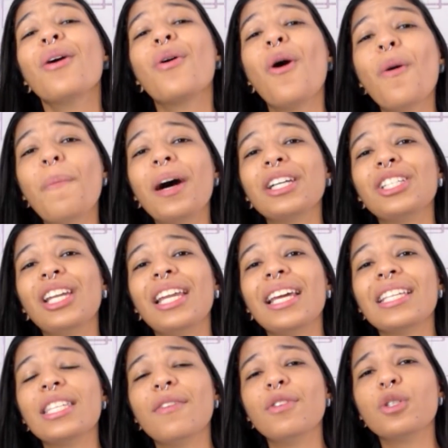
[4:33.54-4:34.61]

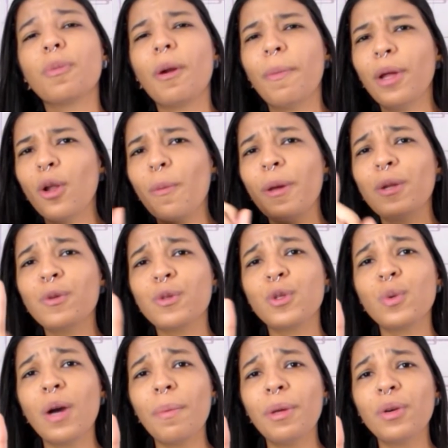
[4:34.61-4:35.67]
Compartilhem esse vídeo para pelo
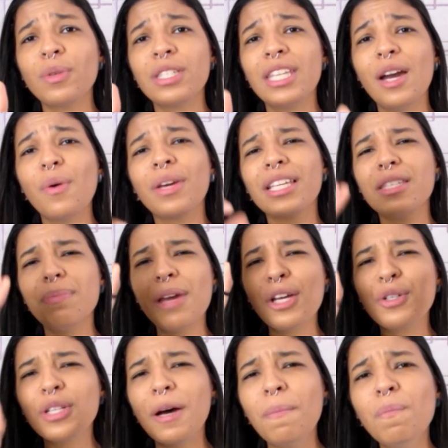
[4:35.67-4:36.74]
menos um amigo seu, que isso me
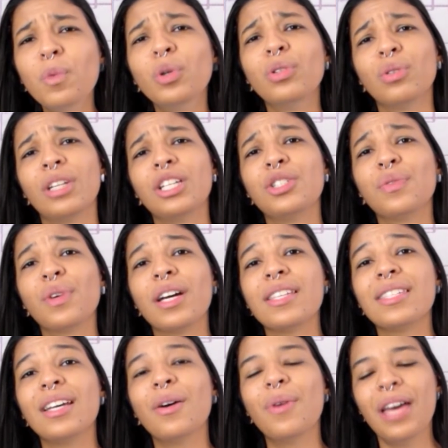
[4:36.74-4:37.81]
ajuda muito na
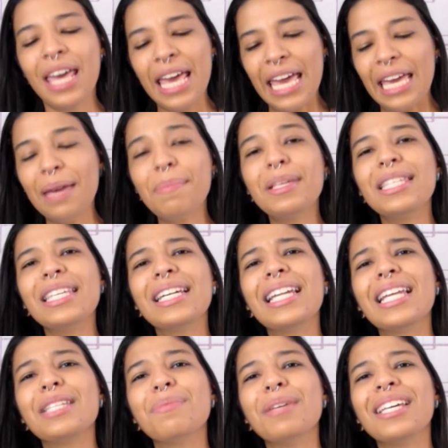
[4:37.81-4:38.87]
divulgação. E me
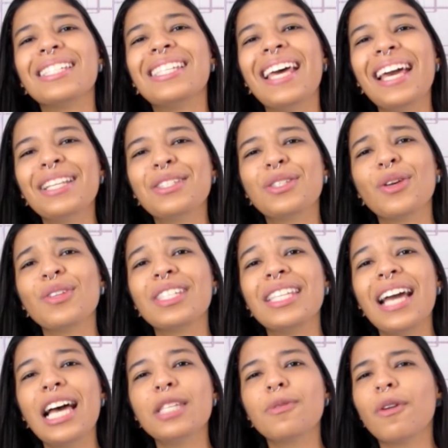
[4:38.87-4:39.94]
siga nas minhas redes
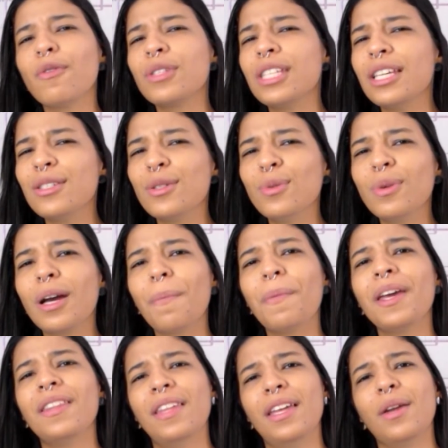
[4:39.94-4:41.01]
sociais para vocês nunca
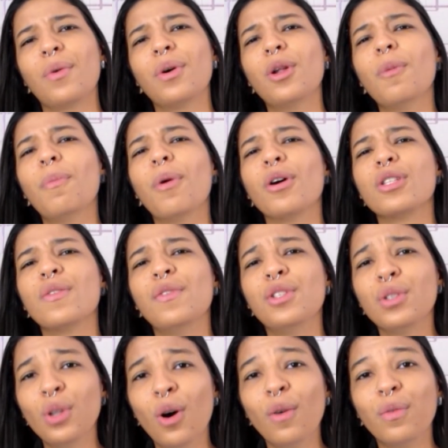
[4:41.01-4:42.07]
perderem quando eu posto
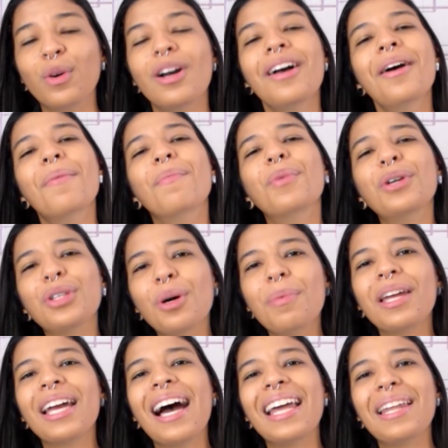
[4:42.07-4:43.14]
vídeo novo. Muito
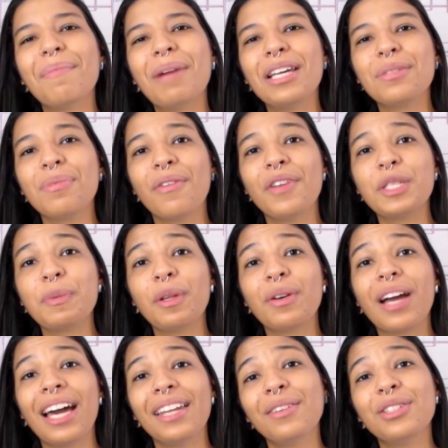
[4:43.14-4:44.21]
obrigada mais uma vez pelo
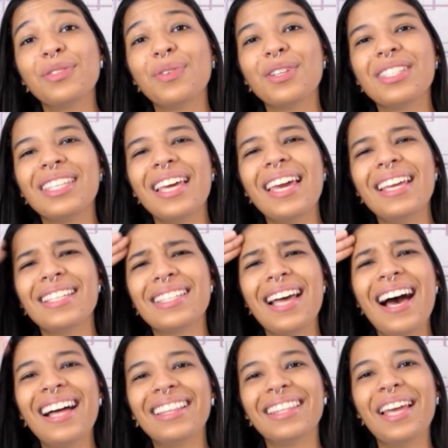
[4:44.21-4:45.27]
carinho de vocês.
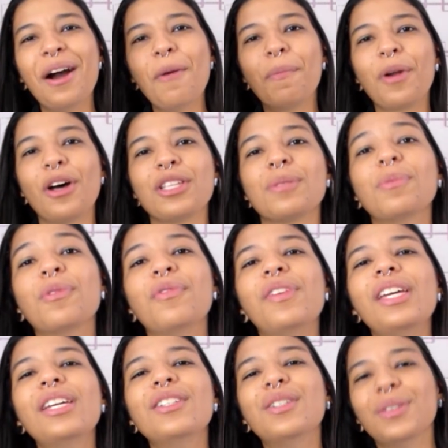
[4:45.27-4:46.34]
Até o próximo
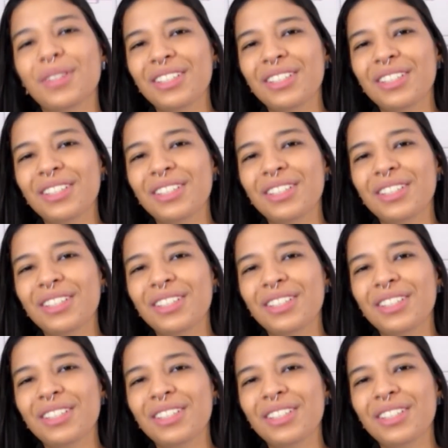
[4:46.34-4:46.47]
vídeo.